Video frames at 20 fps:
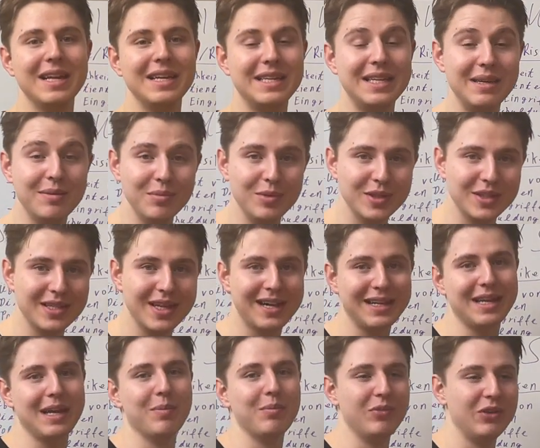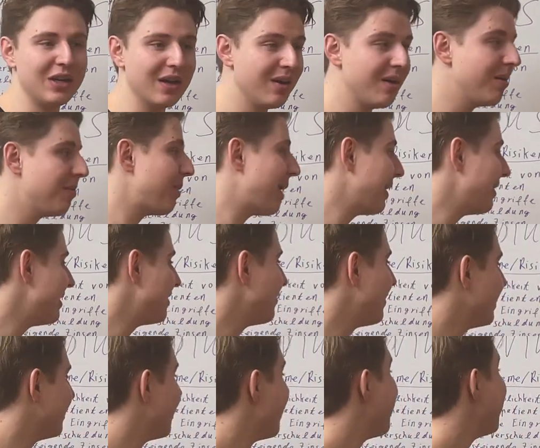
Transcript: die müssen halt eben wieder behandelt werden.